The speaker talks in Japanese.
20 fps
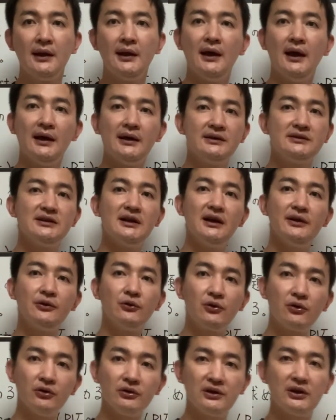はい、じゃあ
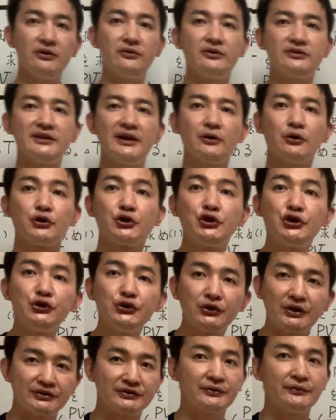残ってるのは最後9
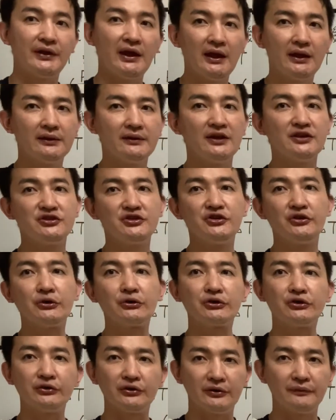ですよね。熱量9。